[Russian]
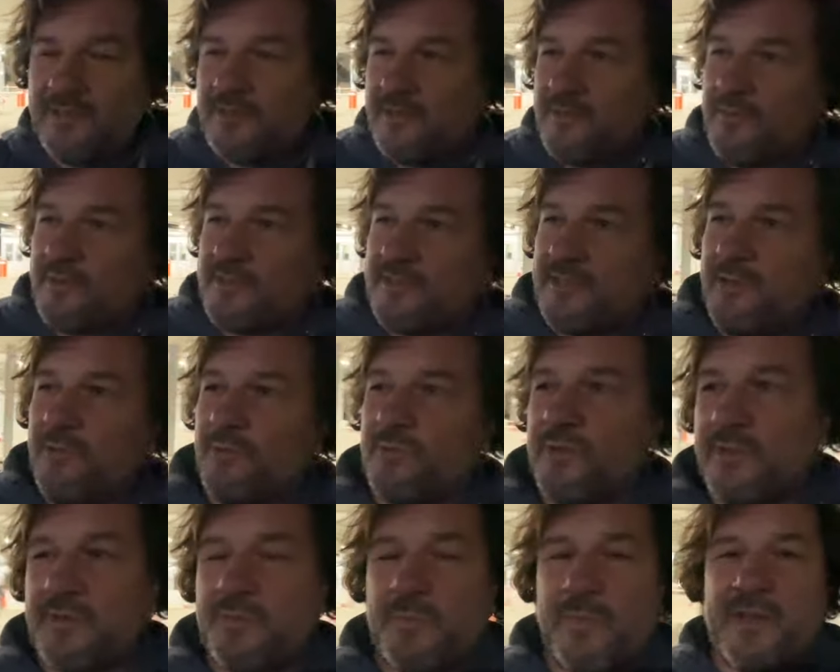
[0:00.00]

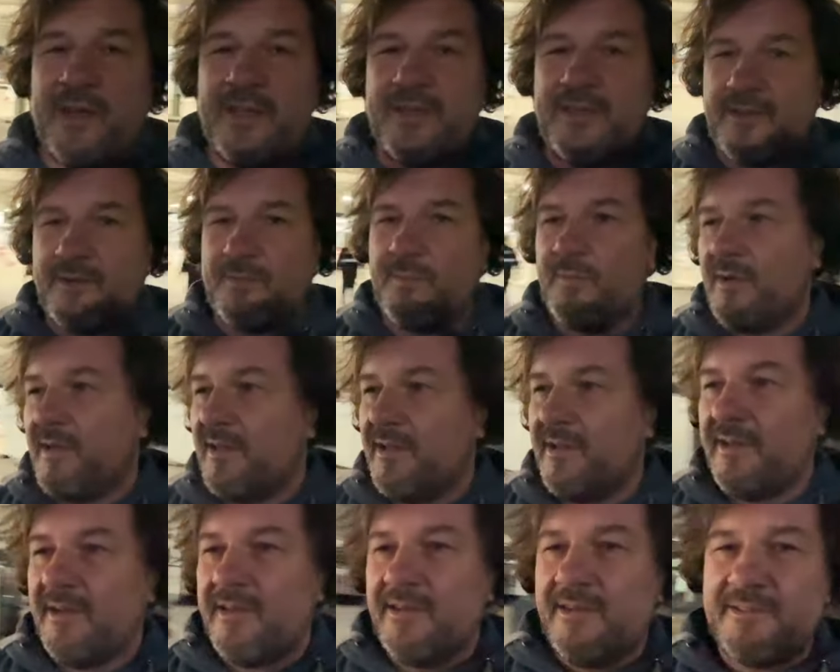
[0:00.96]
Евросоюза с планером,
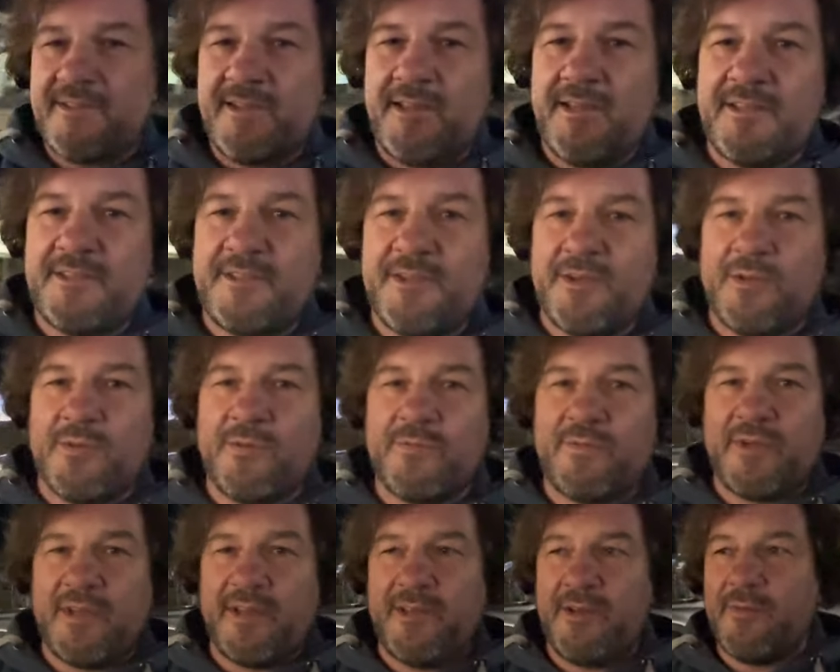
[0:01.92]
зарегистрированным
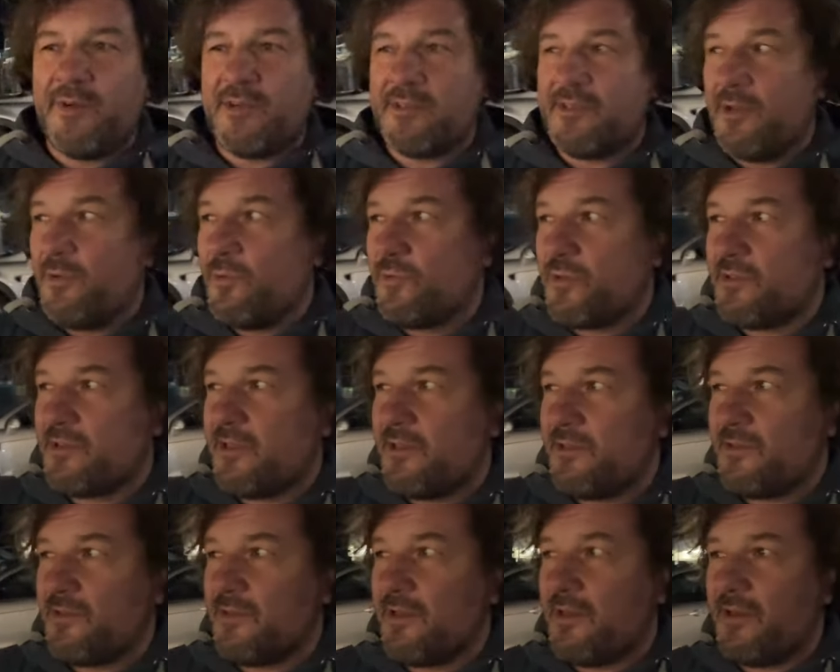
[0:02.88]
в Евросоюзе,
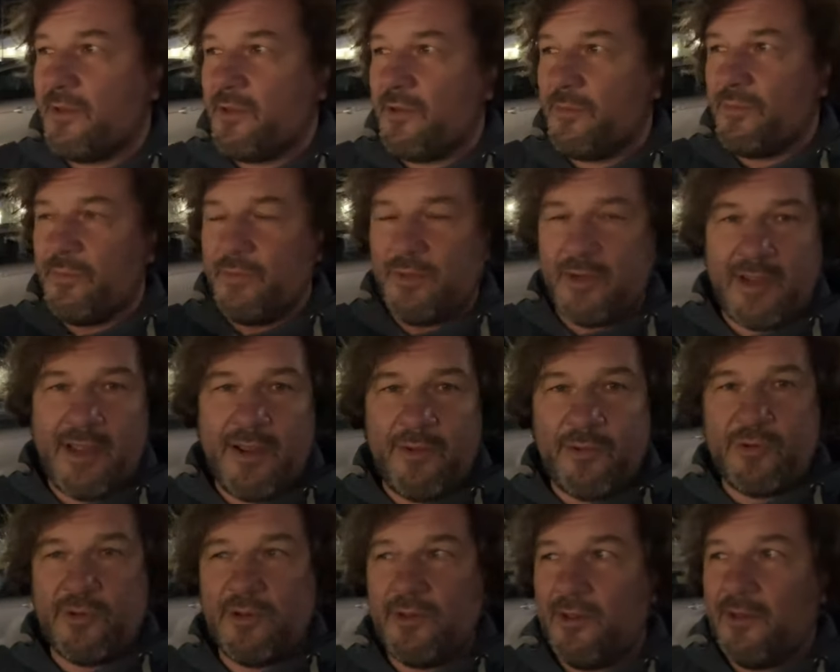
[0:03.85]
забирают,
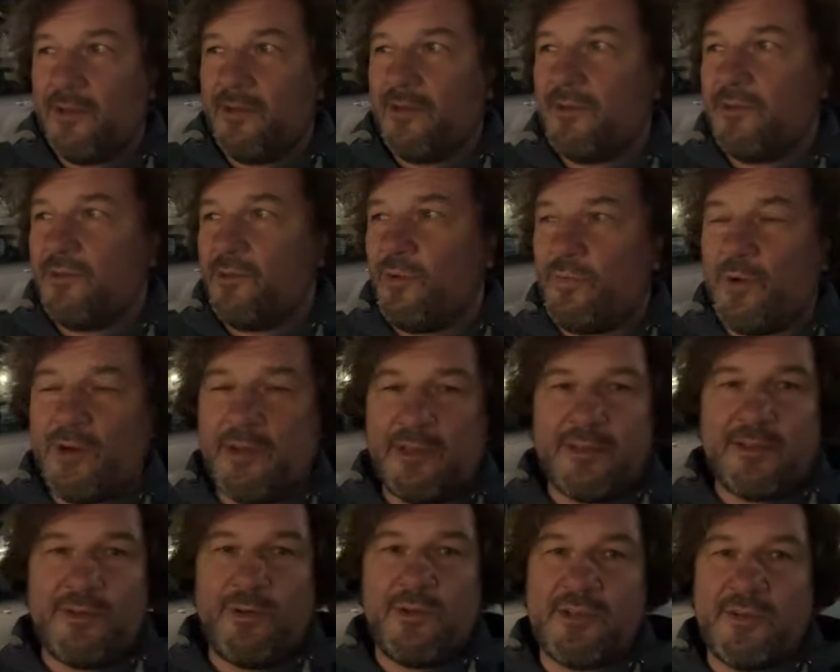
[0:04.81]
но факт
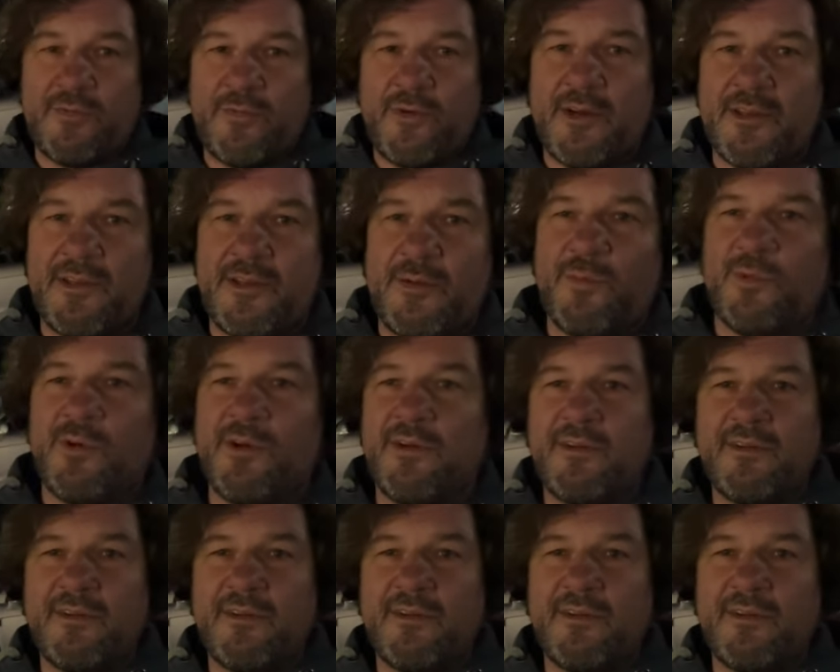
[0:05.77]
остается фактом.